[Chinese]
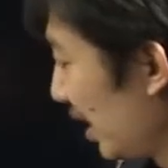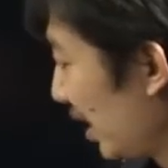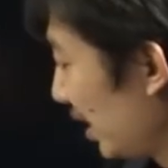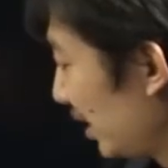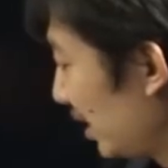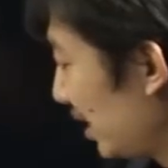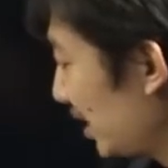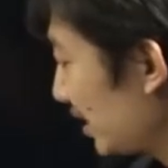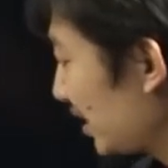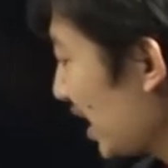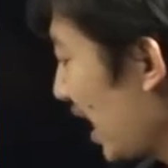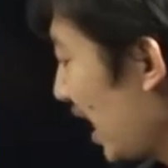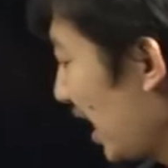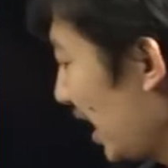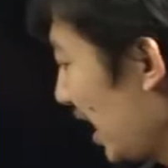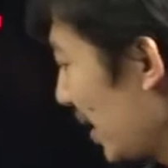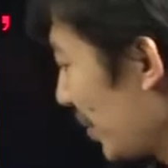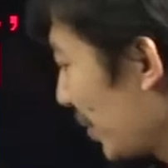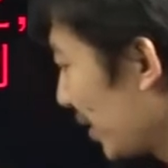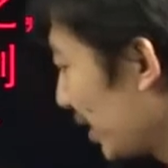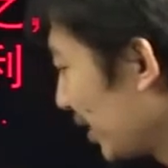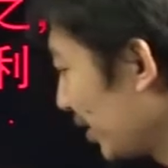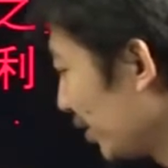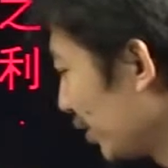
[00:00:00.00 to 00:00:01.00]
第三类
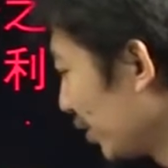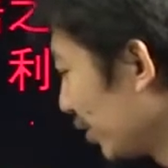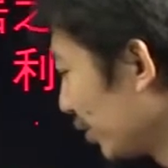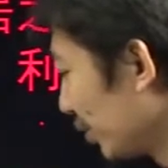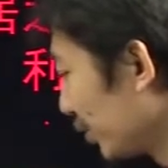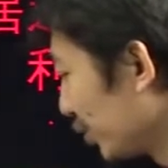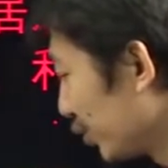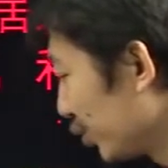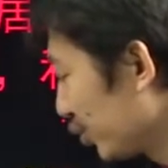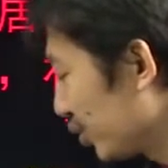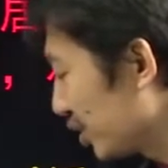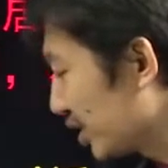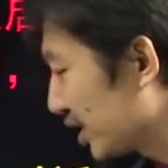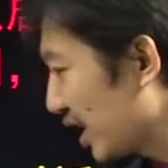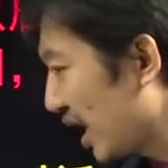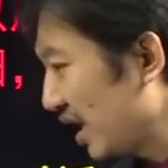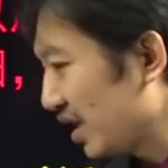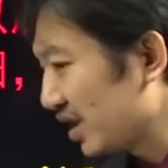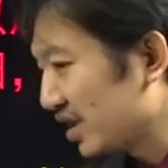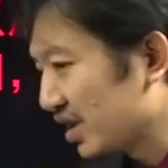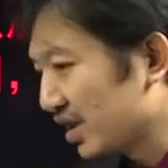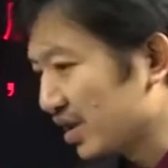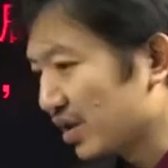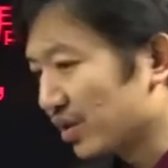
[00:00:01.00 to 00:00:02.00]
朋友如
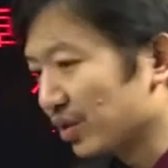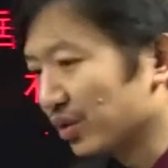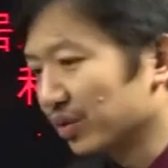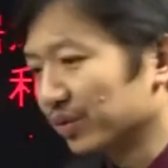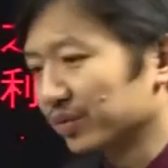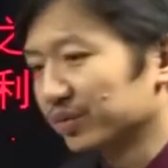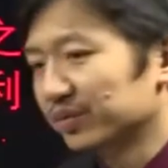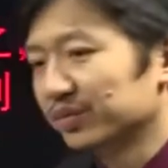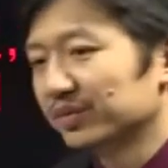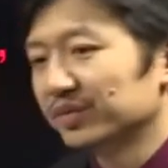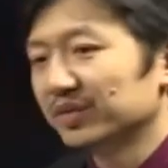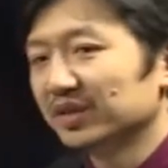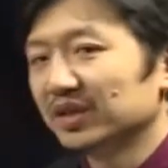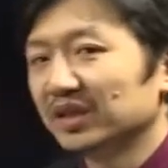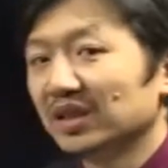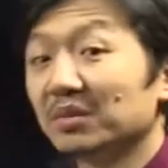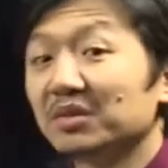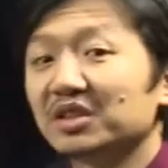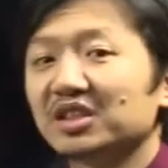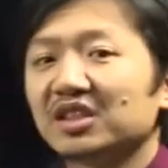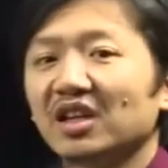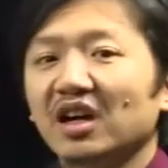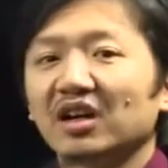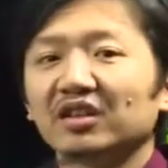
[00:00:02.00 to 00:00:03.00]
山之友，那
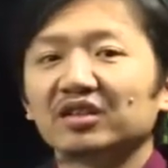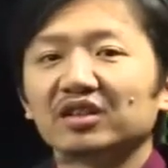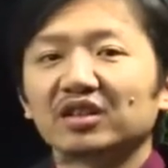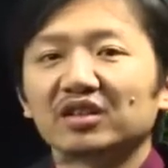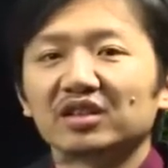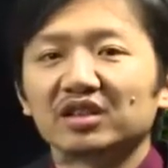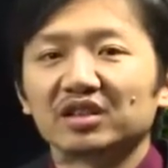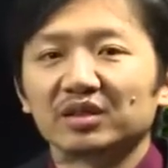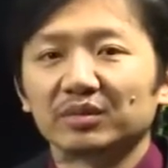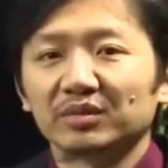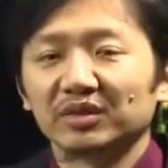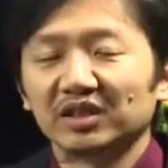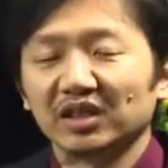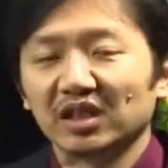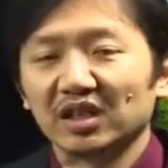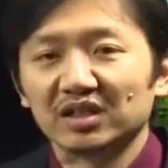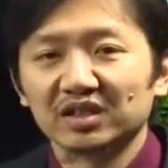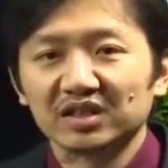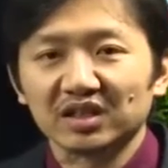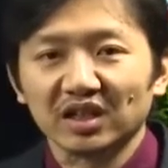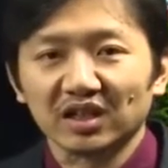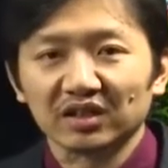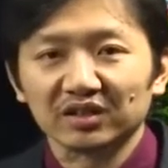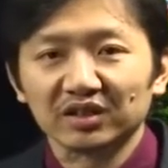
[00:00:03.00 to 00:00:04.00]
么强调的什么呢？
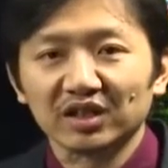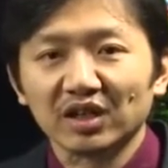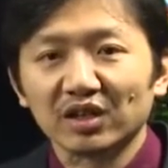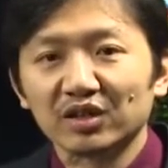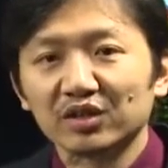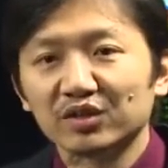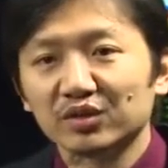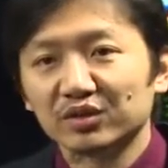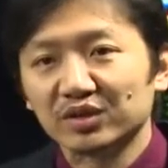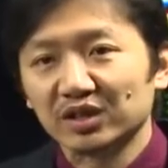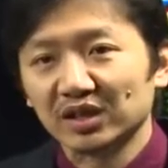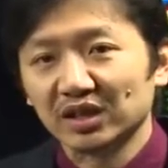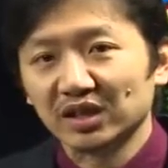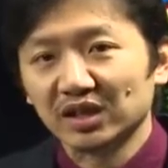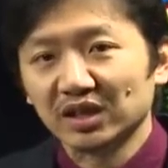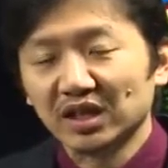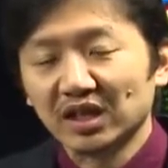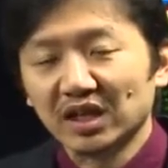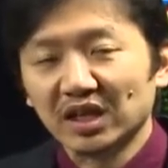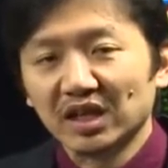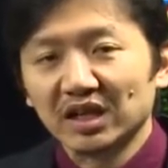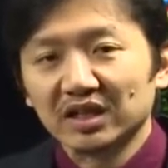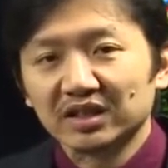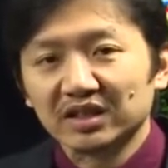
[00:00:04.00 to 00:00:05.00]
强调的就是
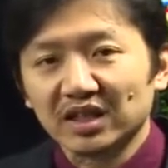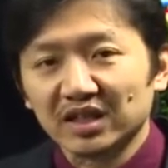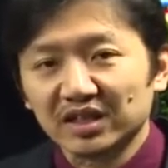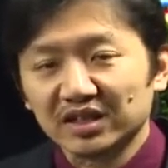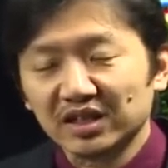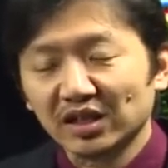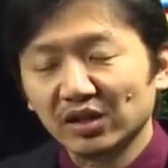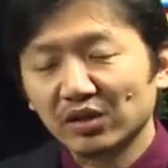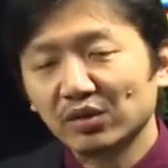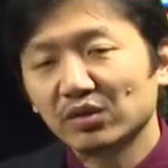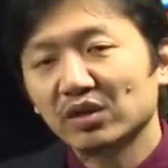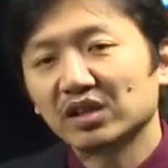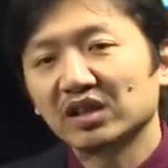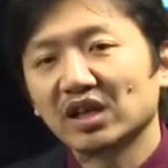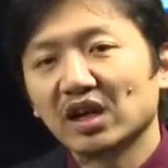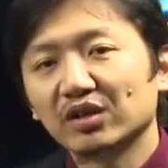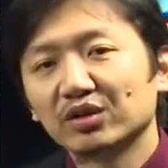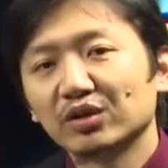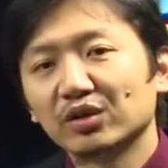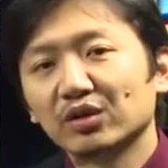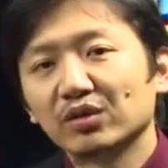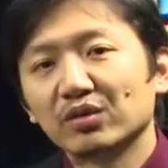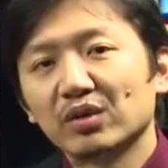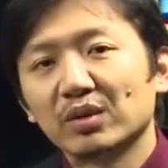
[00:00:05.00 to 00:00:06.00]
在生活当
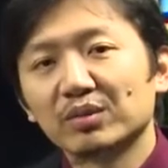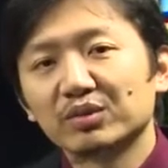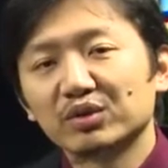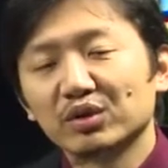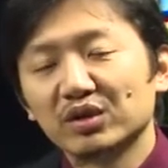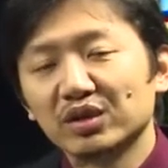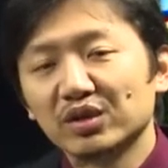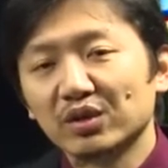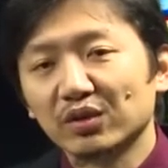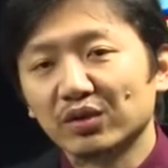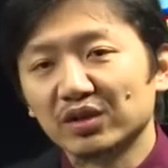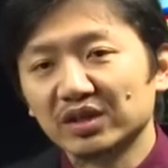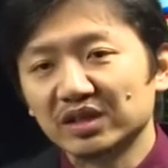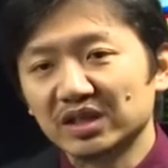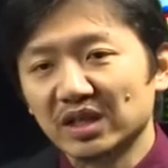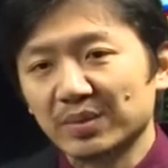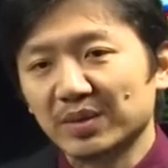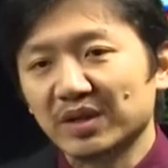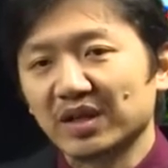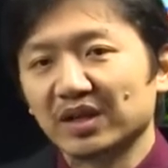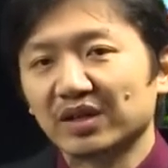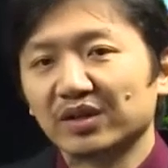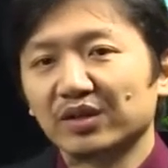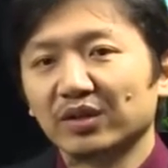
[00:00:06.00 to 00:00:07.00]
中，我们说有一些
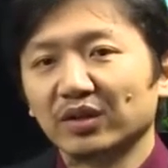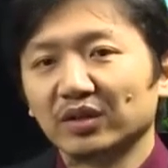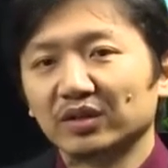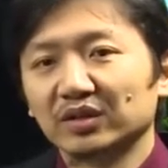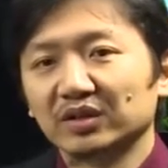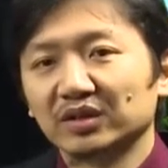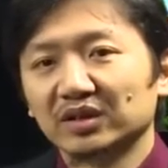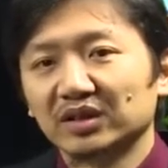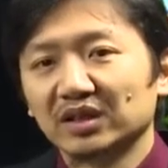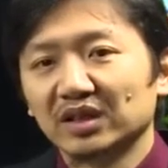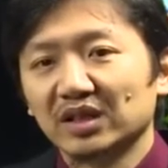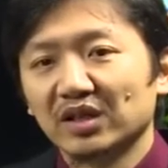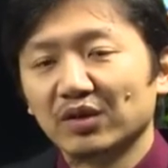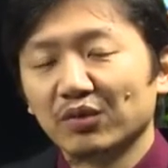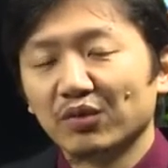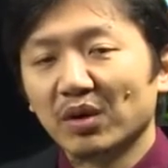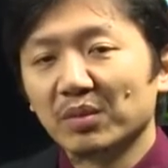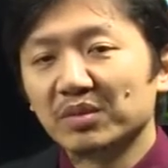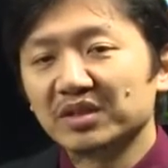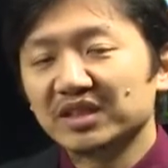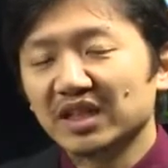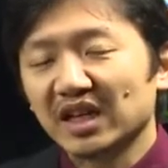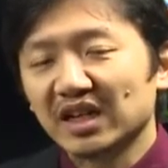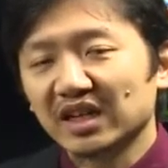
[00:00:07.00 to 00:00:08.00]
朋友，我
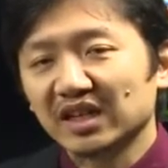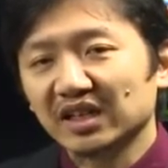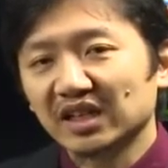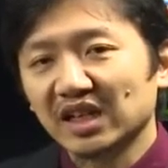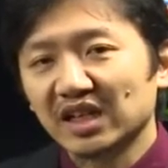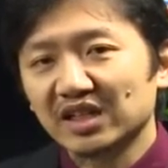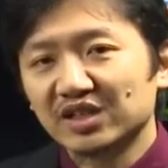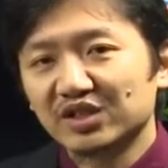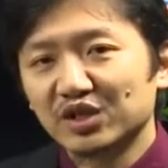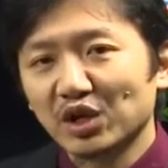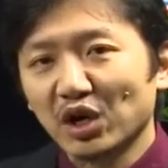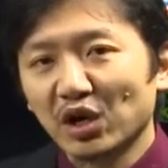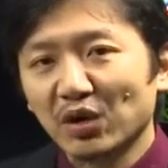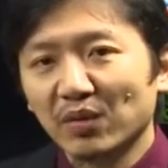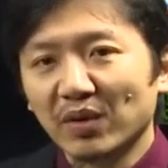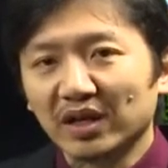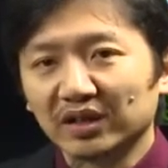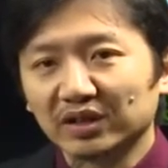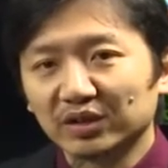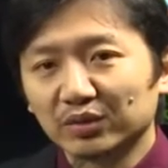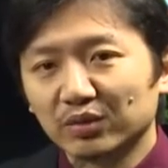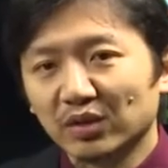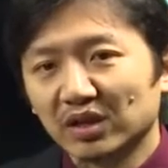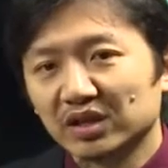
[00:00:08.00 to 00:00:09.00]
们在和他交往
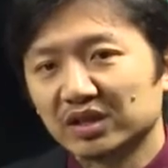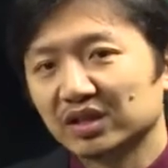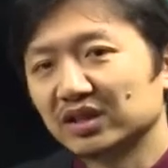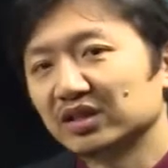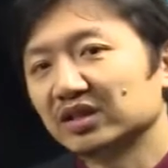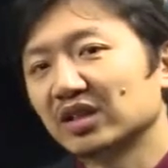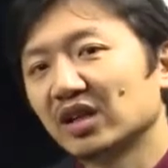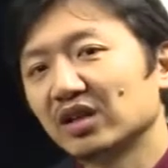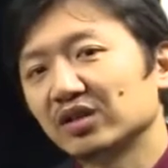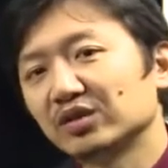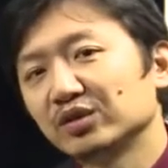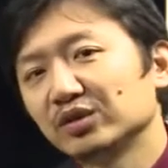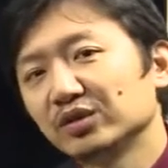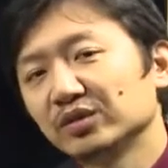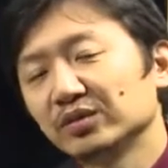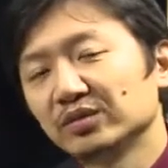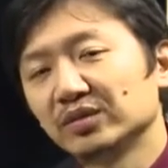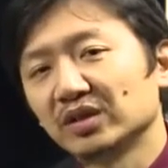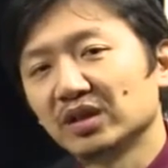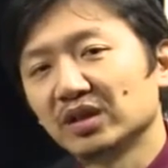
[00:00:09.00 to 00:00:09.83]
的过程当中，